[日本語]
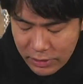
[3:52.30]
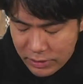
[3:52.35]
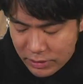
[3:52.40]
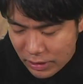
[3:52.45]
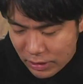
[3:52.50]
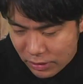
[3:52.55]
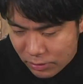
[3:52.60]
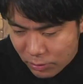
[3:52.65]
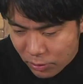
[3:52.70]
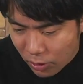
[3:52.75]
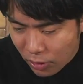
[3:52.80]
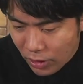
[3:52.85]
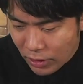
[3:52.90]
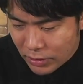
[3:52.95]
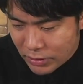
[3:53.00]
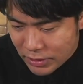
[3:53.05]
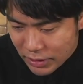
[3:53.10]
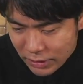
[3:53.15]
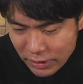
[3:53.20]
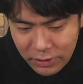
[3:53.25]
ですけれども、
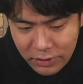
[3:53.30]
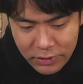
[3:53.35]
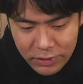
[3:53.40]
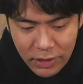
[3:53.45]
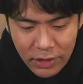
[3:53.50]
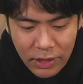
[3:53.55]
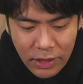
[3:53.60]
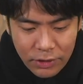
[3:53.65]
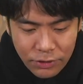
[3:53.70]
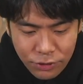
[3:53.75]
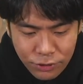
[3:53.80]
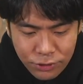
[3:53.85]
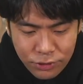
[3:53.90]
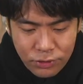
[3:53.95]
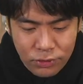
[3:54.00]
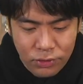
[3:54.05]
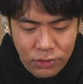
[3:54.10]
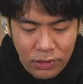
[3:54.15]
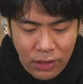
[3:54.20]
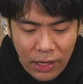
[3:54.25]
じゃなくて
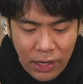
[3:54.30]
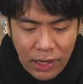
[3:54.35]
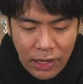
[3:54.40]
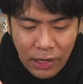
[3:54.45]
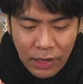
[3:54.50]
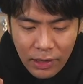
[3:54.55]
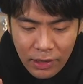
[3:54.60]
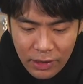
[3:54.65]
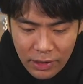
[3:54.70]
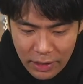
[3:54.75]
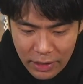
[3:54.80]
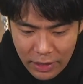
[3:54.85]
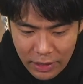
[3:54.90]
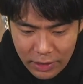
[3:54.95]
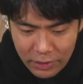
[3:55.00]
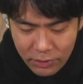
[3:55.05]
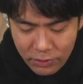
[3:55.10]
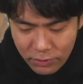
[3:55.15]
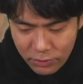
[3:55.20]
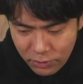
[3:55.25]
ユーノとか、
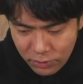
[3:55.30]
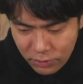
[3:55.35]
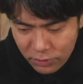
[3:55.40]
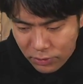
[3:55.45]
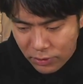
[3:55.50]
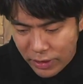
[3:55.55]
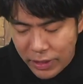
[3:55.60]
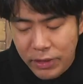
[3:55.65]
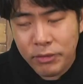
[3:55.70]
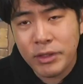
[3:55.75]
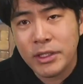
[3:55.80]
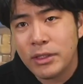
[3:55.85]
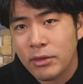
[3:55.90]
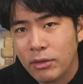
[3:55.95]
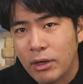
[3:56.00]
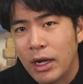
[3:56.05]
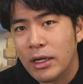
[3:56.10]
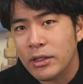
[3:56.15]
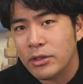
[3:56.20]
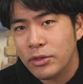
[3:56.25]
エルビズ
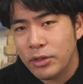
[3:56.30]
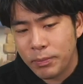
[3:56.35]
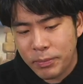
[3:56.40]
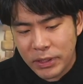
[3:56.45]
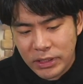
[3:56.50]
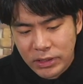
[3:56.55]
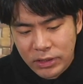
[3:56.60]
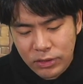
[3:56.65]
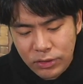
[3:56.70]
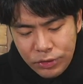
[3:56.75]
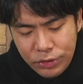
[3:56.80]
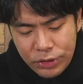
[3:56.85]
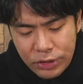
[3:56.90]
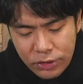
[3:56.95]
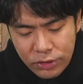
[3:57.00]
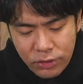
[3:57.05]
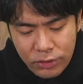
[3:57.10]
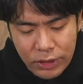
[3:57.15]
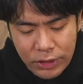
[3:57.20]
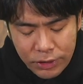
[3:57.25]
とかそういう別の
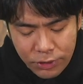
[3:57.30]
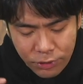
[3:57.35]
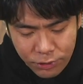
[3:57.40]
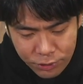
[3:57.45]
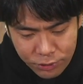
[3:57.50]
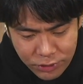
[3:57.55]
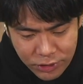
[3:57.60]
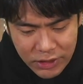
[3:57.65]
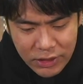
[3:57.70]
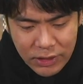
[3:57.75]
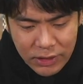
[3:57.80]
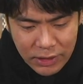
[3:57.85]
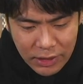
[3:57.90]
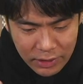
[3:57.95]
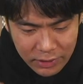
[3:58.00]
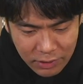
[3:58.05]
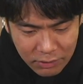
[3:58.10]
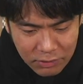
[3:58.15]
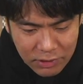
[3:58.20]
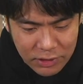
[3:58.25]
ユニットで許容しなが
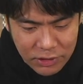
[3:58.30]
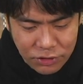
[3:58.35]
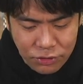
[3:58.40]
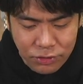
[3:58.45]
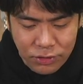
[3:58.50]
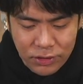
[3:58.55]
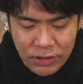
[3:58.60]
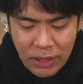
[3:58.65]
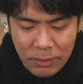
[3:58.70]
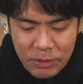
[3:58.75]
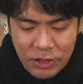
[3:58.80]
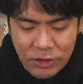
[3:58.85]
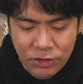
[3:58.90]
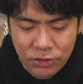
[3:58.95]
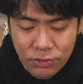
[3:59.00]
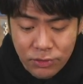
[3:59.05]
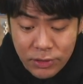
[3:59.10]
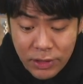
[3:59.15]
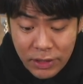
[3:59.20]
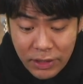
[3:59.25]
らタワーにちょっと
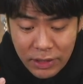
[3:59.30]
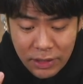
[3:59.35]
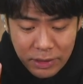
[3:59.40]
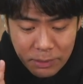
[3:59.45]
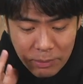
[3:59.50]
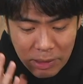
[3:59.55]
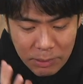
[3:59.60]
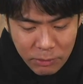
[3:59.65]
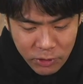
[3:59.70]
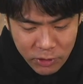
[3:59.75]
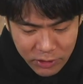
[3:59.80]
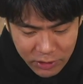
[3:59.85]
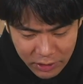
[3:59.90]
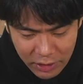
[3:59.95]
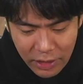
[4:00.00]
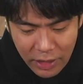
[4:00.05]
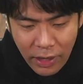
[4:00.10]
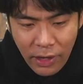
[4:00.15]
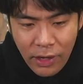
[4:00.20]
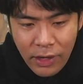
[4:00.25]
ダメージを受けながら守っ
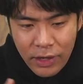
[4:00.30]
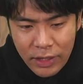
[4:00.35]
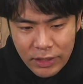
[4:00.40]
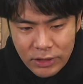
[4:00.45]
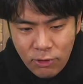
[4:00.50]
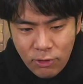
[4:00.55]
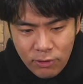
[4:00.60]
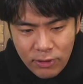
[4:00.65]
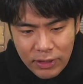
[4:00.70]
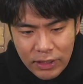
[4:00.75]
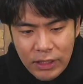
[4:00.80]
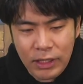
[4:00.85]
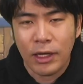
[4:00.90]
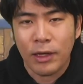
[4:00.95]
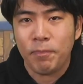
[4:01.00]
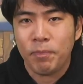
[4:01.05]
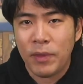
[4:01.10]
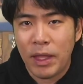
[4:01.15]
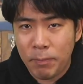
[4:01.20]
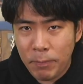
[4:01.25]
て、そっか
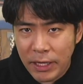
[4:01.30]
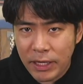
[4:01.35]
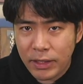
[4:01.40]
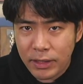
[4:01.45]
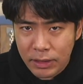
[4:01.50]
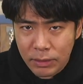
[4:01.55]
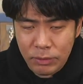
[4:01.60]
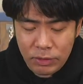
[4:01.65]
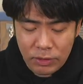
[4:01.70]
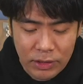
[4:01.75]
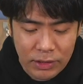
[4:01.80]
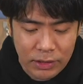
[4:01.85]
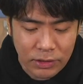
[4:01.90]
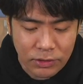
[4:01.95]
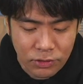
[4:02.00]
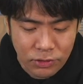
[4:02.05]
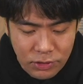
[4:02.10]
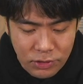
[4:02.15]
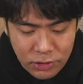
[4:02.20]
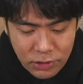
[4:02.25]
ら、ペッカラ
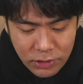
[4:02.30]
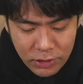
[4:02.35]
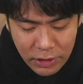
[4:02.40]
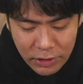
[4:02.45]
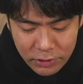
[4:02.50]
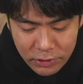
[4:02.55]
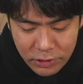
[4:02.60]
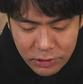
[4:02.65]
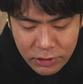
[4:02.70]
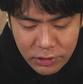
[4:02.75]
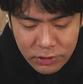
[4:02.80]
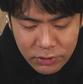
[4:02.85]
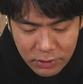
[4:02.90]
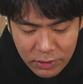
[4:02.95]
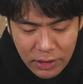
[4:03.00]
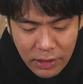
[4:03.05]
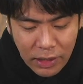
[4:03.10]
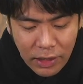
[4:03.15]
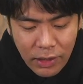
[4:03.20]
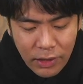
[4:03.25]
形を作っていくっていうの
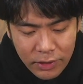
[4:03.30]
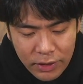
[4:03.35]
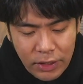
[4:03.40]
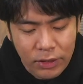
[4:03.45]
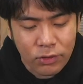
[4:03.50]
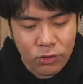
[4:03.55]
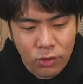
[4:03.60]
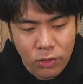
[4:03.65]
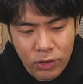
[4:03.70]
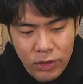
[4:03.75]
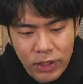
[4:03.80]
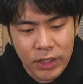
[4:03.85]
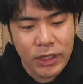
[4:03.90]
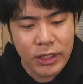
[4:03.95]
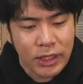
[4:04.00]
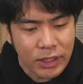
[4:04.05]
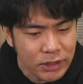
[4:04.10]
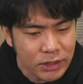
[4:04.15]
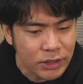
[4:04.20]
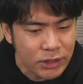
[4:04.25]
が結構い
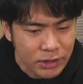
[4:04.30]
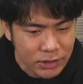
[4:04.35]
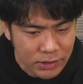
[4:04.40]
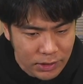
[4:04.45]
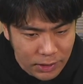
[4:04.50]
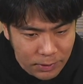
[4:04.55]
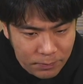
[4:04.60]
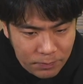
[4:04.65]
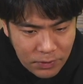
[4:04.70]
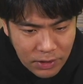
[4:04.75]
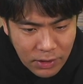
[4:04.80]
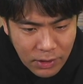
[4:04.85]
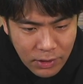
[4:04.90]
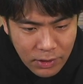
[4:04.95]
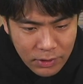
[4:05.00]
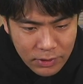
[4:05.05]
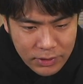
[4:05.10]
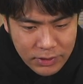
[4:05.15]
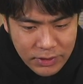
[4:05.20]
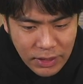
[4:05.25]
いらしいですね。
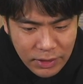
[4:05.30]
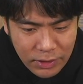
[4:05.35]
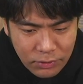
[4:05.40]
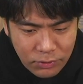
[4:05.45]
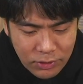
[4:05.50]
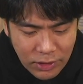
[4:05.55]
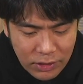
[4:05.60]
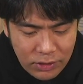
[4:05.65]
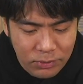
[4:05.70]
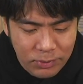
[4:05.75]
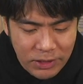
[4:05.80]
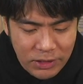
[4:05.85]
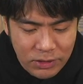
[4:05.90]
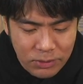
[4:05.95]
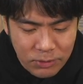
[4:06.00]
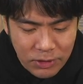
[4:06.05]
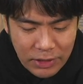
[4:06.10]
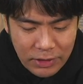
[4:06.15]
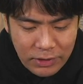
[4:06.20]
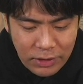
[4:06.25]
で、最後に
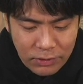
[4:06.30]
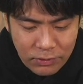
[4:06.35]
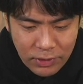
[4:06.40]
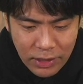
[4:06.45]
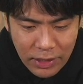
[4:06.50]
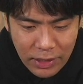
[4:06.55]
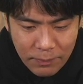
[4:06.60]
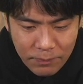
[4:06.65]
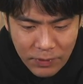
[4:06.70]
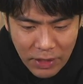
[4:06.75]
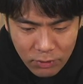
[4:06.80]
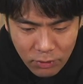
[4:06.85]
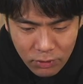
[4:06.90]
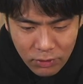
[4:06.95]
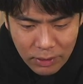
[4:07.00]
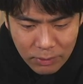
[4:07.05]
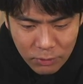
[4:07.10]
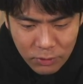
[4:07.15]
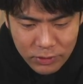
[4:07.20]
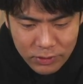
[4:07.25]
アドバイスもらったのが、こ
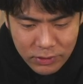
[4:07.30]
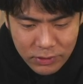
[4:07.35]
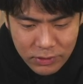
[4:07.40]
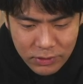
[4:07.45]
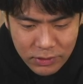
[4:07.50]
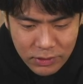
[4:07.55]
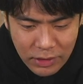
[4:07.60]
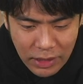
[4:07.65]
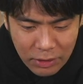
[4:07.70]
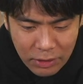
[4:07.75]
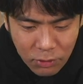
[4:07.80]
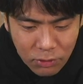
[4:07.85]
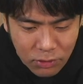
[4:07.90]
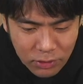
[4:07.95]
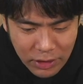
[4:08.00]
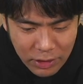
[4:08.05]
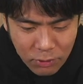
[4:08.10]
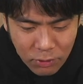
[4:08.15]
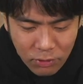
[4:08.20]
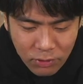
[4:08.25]
こはもうこ
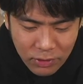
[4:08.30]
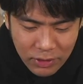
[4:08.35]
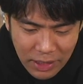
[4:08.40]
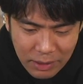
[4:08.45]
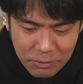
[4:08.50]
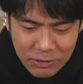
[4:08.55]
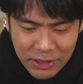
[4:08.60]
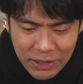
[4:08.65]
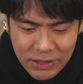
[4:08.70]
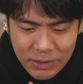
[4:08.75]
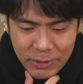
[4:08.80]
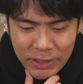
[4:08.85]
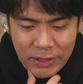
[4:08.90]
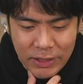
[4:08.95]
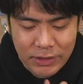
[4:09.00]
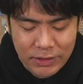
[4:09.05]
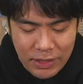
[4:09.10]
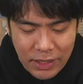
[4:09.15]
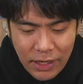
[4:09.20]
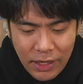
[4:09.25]
こラム出すべ
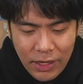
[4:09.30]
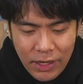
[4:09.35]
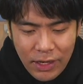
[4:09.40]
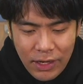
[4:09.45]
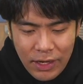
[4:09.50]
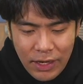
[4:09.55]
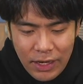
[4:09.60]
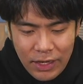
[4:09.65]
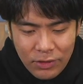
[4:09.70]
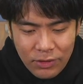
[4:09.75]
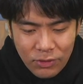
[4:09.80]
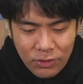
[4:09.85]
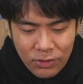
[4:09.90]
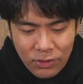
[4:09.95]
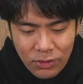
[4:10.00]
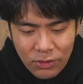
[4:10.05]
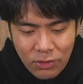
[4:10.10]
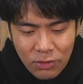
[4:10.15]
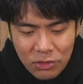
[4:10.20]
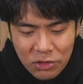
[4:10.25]
きですね。
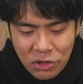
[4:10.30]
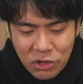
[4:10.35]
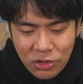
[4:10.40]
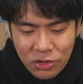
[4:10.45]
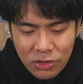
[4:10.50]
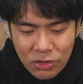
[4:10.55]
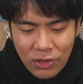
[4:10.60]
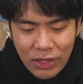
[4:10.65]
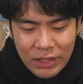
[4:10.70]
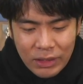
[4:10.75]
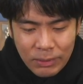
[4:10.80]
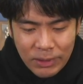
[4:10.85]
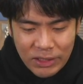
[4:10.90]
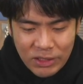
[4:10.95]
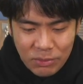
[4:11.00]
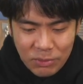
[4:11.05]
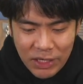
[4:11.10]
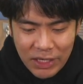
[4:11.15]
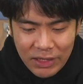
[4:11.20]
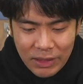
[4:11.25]
ここちょっと
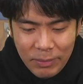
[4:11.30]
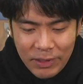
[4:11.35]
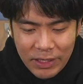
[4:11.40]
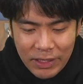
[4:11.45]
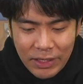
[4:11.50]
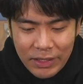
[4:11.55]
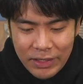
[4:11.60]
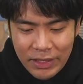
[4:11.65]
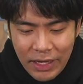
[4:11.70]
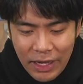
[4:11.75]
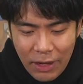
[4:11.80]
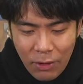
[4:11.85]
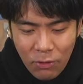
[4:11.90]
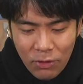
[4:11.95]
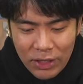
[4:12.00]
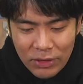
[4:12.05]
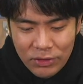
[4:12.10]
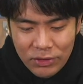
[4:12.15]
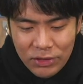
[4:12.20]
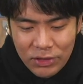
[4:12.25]
アドバイスもらったばっかりで、
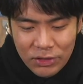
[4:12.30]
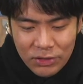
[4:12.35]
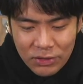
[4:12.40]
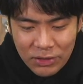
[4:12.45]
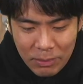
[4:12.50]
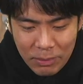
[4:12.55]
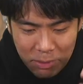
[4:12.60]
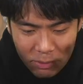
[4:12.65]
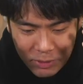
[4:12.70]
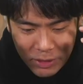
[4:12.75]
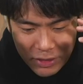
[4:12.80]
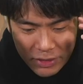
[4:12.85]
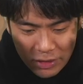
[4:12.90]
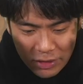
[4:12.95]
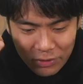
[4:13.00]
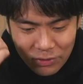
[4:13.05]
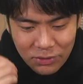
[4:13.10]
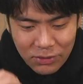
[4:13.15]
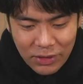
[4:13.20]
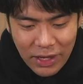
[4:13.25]
他のユニットで守れっ
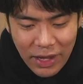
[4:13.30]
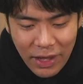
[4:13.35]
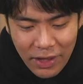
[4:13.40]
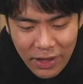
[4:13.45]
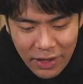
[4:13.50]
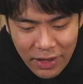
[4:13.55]
ていうのをね、